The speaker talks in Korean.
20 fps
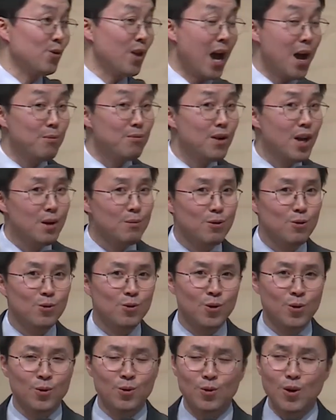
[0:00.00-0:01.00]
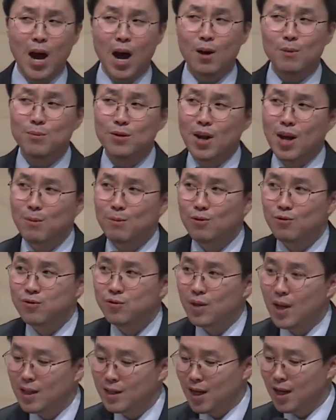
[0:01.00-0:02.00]
아브라함의 후손, 아브라함의
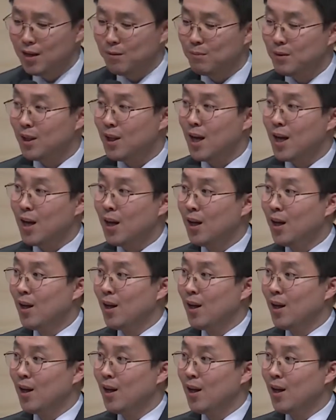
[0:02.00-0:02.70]
후계자입니다.